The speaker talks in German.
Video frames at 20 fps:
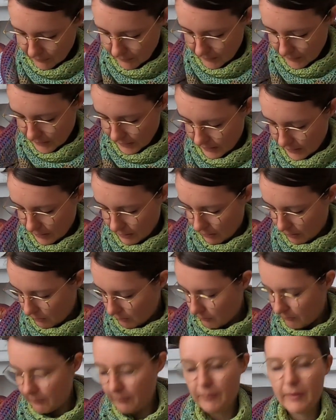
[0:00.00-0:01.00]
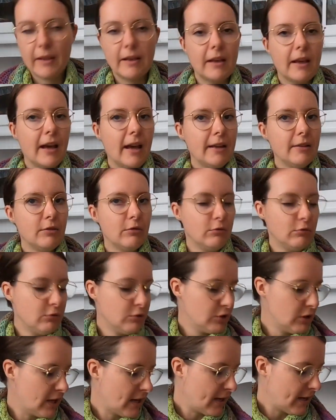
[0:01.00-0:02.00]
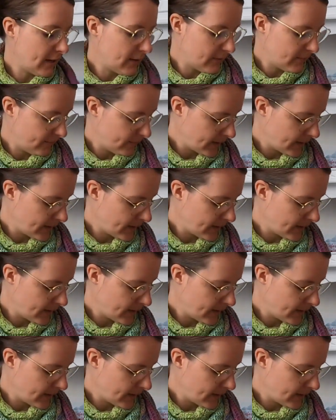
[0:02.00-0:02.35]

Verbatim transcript: Genau. Als Tüchlein